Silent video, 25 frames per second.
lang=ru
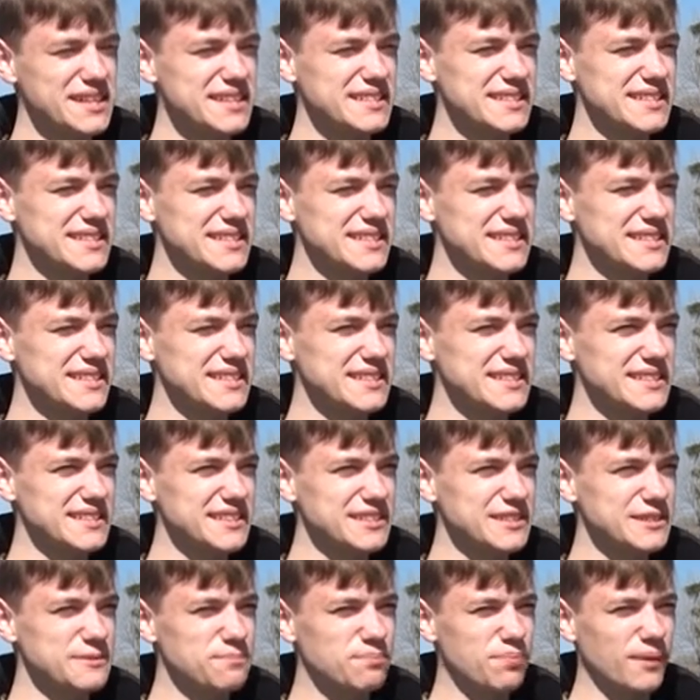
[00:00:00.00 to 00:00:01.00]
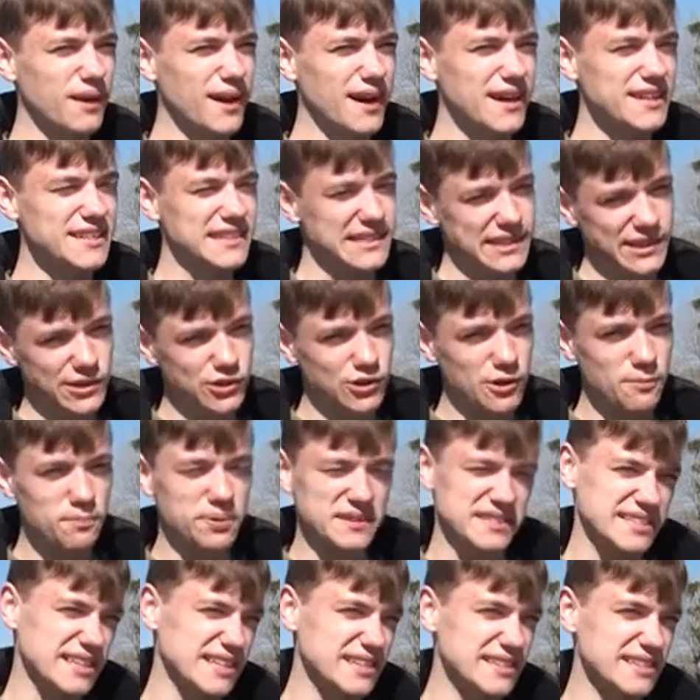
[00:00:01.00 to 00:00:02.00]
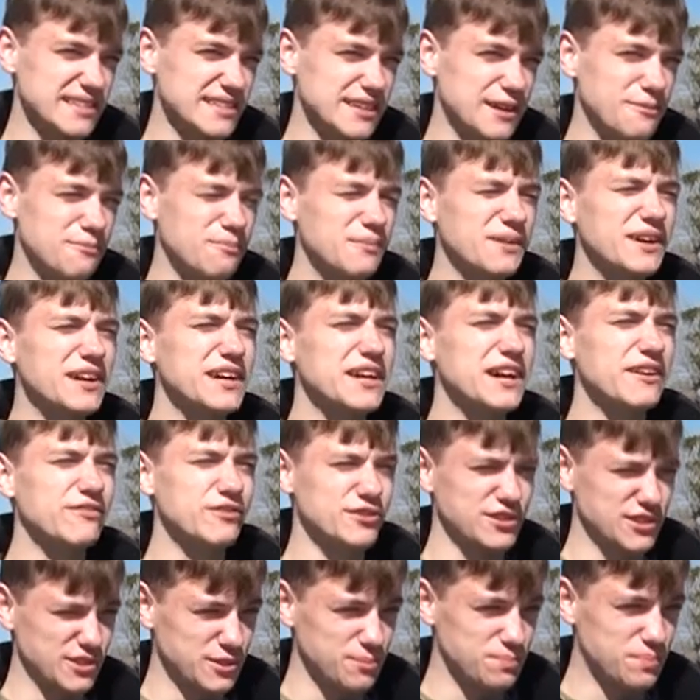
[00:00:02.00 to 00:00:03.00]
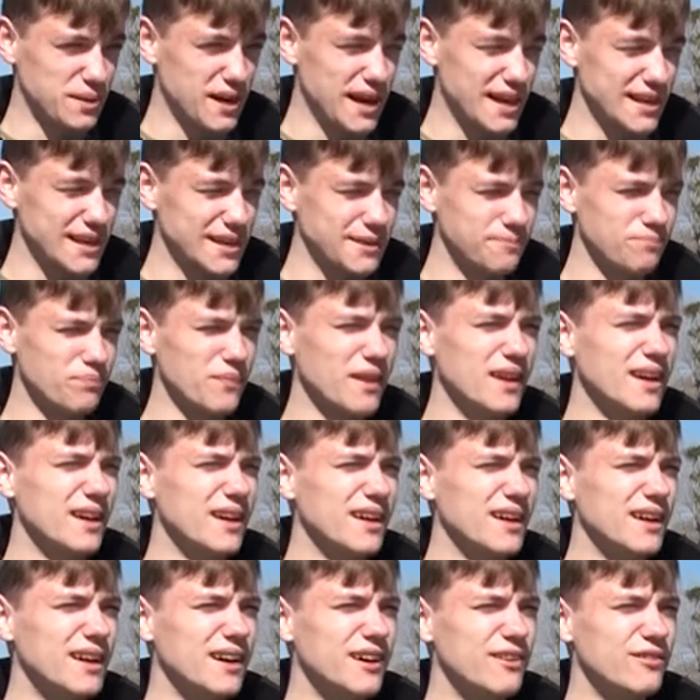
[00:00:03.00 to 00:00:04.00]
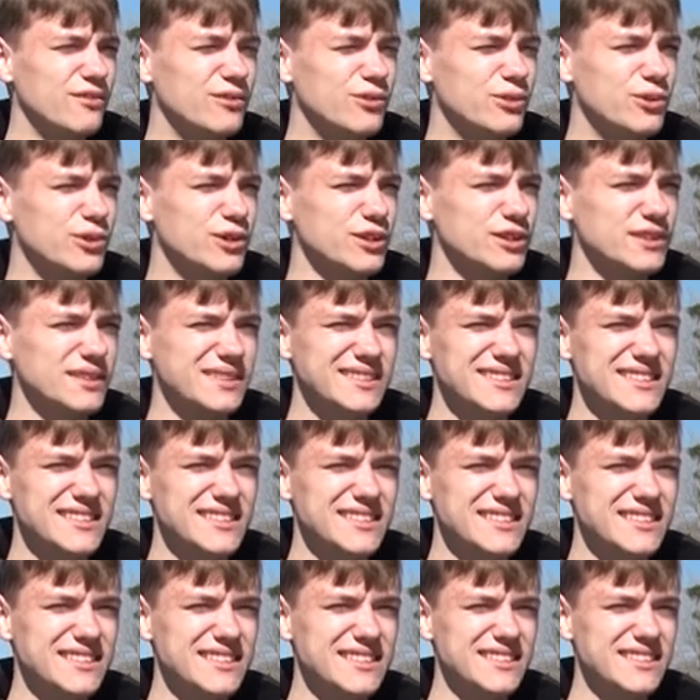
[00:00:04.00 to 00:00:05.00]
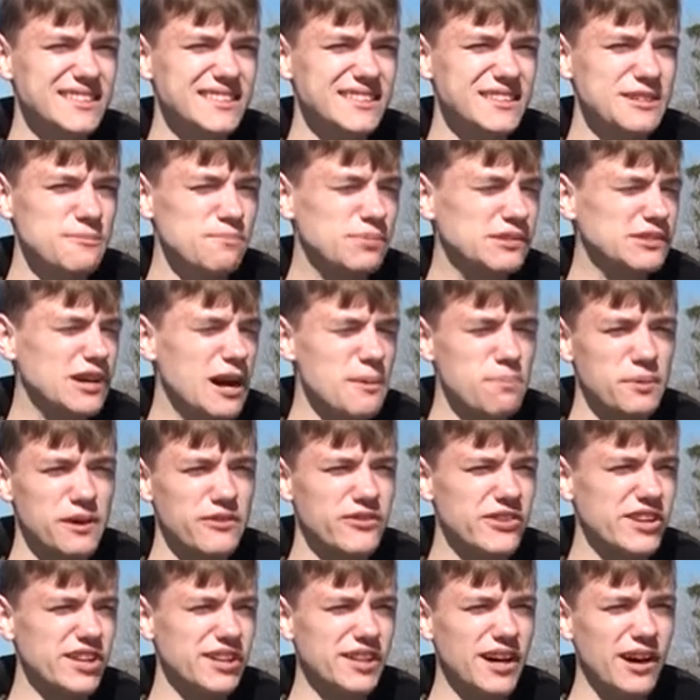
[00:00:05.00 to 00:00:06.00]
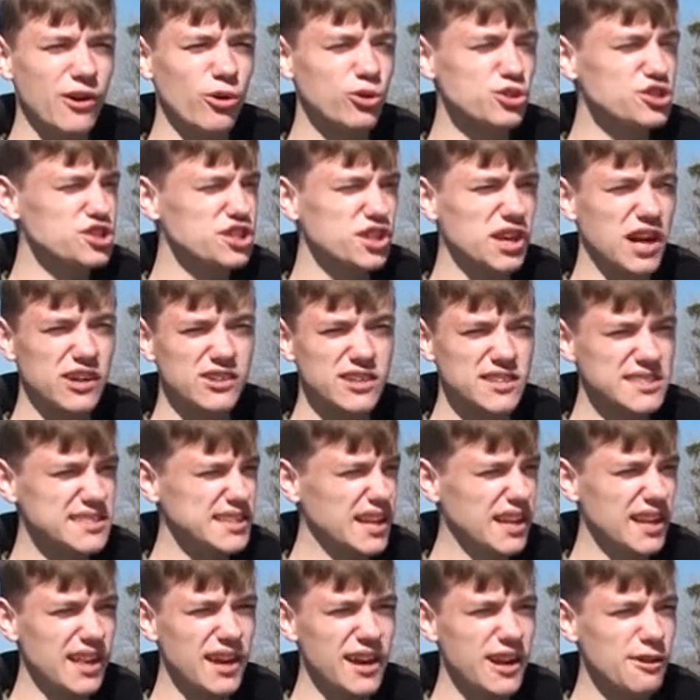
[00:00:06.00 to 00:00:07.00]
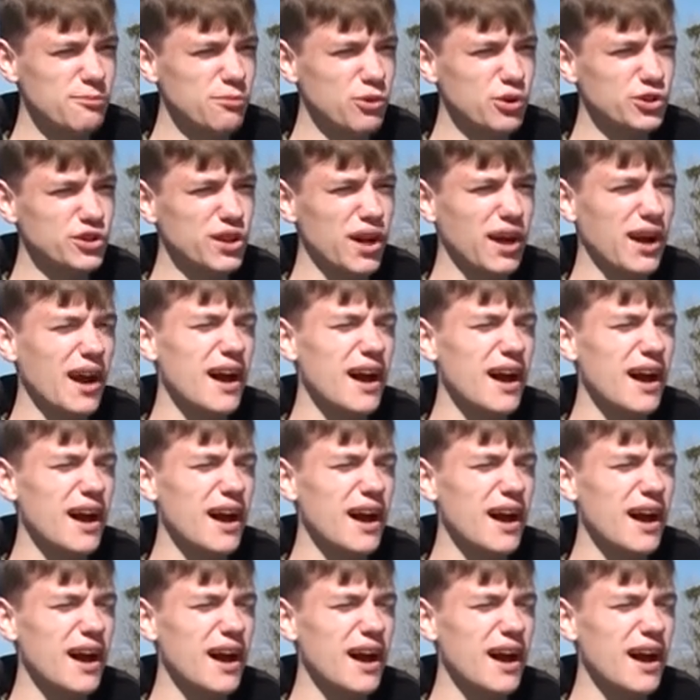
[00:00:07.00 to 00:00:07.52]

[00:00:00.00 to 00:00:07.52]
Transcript: ездили по селам, по станицам, мы выступали, вот, и была проведена очень колоссальная работа,